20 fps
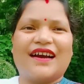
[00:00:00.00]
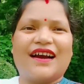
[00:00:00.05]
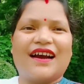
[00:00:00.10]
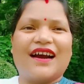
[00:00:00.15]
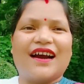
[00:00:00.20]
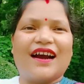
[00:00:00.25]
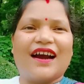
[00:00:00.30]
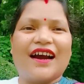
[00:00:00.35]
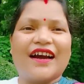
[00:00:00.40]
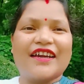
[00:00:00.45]

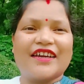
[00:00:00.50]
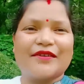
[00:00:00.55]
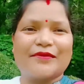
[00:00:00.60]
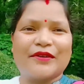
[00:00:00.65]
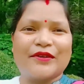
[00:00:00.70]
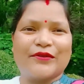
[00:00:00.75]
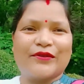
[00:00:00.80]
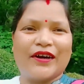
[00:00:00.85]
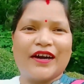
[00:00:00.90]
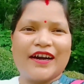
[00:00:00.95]
हाय
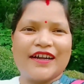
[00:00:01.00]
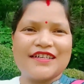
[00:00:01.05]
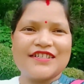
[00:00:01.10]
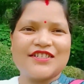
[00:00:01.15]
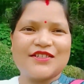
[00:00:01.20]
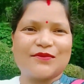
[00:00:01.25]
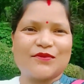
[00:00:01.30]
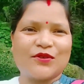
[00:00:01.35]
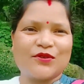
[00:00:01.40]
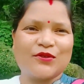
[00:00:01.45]
एवरीवन
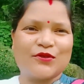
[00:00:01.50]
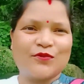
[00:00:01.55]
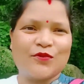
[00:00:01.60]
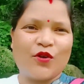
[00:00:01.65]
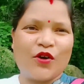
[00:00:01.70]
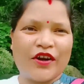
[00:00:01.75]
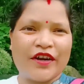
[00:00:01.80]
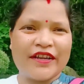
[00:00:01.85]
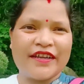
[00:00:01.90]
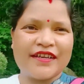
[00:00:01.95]
सबको गुड
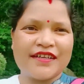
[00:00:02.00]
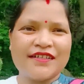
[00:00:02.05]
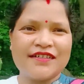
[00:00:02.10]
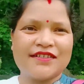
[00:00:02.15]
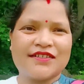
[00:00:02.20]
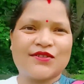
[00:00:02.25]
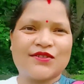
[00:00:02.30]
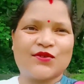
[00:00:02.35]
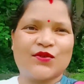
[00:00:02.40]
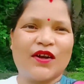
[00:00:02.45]
मॉर्निंग
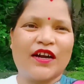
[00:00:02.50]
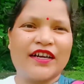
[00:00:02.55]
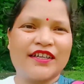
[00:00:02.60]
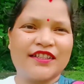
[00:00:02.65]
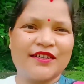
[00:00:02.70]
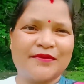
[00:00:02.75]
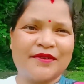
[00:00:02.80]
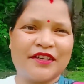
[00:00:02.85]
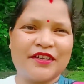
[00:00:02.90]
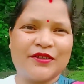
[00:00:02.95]
स्वागत
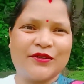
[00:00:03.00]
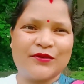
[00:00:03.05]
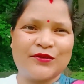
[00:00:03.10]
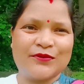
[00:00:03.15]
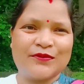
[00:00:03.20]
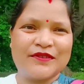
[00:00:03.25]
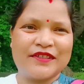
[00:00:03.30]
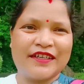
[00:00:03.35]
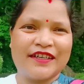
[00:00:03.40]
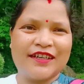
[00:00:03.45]
है मेरे
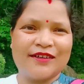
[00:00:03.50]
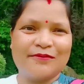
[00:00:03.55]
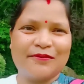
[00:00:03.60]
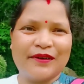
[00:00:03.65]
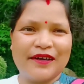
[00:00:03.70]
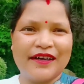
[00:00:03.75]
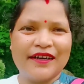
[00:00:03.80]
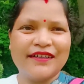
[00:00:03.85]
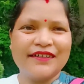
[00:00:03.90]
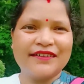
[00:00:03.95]
यूट्यूब चैनल
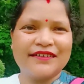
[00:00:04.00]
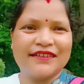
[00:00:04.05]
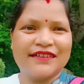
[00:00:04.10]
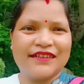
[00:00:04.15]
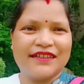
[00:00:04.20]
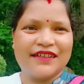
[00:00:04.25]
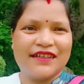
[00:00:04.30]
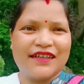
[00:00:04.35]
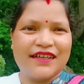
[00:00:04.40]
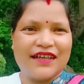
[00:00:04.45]
पर
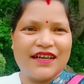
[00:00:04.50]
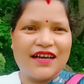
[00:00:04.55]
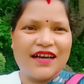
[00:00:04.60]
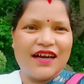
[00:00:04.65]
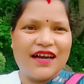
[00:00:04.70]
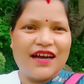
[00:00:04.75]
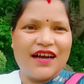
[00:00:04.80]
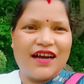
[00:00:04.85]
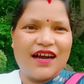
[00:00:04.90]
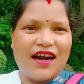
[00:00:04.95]

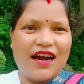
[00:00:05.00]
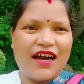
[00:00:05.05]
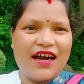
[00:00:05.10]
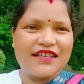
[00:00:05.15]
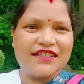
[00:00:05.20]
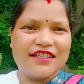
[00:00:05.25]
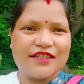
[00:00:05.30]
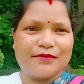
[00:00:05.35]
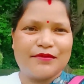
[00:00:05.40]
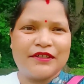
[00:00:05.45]

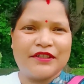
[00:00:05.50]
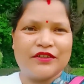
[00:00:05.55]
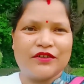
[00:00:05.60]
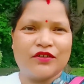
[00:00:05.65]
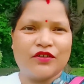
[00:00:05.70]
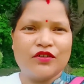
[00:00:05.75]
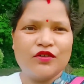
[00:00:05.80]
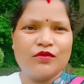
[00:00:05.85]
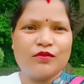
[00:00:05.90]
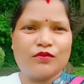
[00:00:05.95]
आज एक वीडियो
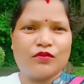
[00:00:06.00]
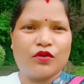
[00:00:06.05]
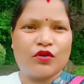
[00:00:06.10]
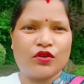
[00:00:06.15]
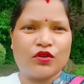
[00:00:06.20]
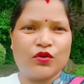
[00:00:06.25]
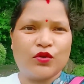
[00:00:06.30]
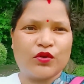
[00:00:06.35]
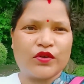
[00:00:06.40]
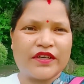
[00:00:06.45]

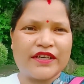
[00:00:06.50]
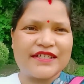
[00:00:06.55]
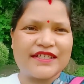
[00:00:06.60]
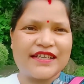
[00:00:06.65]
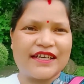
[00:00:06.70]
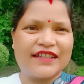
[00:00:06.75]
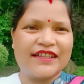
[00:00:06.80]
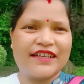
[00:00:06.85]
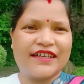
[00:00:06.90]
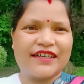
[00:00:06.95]
बहुत दुख के
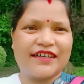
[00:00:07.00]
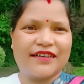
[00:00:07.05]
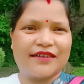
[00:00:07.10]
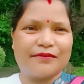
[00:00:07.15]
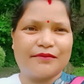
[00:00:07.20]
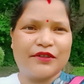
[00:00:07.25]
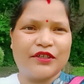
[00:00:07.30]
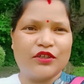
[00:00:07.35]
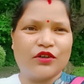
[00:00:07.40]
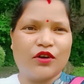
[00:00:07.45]
साथ एक
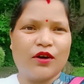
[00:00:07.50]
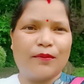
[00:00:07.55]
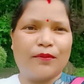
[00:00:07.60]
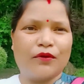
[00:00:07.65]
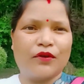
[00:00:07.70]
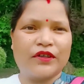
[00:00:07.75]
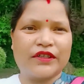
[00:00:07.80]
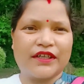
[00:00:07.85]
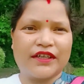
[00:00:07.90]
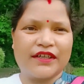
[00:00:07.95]
वीडियो
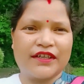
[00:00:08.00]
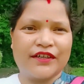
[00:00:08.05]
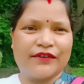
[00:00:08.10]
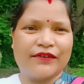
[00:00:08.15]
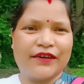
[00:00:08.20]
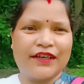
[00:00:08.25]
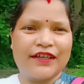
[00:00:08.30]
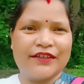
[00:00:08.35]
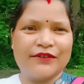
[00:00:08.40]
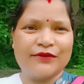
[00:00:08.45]
अपलोड करने
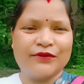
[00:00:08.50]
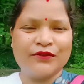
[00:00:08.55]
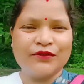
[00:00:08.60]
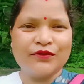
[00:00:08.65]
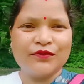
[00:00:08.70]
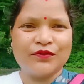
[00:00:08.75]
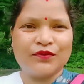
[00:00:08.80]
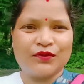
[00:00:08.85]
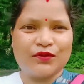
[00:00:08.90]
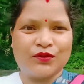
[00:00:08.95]
वाली हूँ
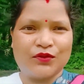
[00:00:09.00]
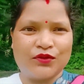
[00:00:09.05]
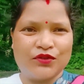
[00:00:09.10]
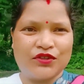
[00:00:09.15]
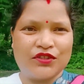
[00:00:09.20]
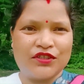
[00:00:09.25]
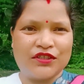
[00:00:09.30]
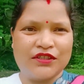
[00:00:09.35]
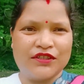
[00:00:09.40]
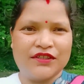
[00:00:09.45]

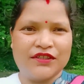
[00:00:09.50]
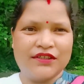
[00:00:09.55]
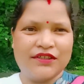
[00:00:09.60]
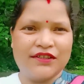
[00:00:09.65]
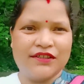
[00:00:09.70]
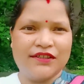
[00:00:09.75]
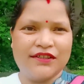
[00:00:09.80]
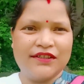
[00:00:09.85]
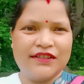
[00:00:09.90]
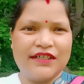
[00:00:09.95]
कुछ
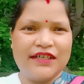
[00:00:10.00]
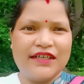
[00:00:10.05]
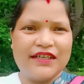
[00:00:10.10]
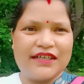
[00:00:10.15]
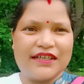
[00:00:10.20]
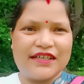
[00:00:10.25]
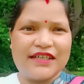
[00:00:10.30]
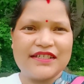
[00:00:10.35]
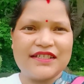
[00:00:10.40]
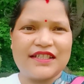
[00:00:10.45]

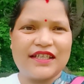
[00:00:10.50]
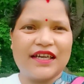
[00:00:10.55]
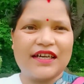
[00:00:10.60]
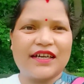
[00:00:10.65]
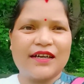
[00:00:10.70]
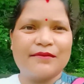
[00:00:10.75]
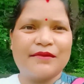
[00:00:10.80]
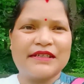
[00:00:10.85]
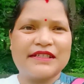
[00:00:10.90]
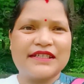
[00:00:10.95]
इस तरह
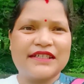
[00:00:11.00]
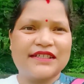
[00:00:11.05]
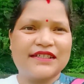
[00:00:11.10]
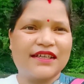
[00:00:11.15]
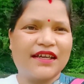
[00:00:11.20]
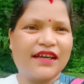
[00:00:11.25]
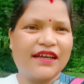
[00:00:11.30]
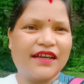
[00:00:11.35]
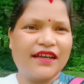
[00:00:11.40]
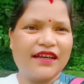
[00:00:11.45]
का मैसेज
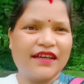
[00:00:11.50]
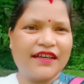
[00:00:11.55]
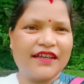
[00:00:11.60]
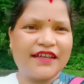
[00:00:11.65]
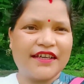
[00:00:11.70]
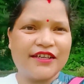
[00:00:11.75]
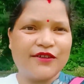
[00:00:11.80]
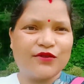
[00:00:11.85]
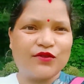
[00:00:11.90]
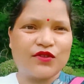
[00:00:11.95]
आया है
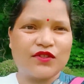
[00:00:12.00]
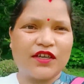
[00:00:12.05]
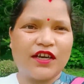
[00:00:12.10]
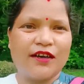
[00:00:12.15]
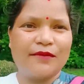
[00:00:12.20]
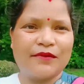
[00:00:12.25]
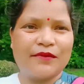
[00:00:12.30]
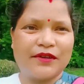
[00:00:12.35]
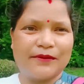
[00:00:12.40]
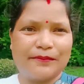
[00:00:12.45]
कि उसका
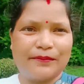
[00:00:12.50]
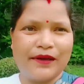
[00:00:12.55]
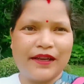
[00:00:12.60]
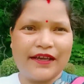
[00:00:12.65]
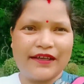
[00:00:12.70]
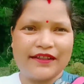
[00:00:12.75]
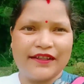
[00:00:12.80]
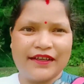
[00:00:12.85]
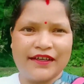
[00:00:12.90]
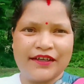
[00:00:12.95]
हम
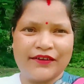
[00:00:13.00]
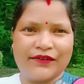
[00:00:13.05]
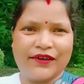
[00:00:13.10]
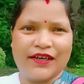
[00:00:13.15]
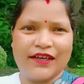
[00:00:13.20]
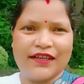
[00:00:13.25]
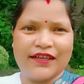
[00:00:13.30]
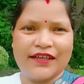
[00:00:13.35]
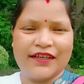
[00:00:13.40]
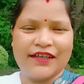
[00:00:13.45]
रिप्लाई देने
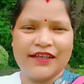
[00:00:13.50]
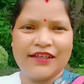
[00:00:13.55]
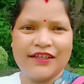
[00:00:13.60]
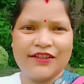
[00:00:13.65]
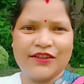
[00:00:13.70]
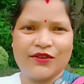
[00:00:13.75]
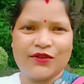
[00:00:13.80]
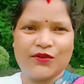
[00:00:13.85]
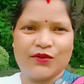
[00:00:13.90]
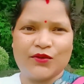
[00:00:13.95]
वाले हैं
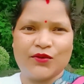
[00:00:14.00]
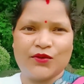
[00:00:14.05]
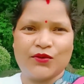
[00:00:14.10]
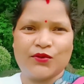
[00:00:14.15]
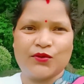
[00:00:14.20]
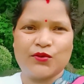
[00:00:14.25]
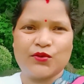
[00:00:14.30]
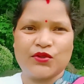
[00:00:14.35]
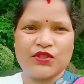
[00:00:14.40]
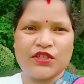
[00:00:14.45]

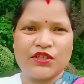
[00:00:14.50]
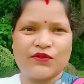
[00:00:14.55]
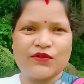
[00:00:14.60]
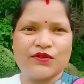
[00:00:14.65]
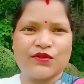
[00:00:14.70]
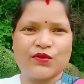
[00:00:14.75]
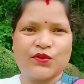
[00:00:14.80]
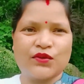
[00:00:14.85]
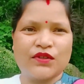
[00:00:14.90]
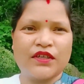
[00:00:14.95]
तो उसी को
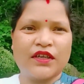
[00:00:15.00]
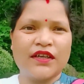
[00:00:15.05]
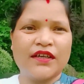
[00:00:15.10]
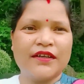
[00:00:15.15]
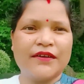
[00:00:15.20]
सुनिए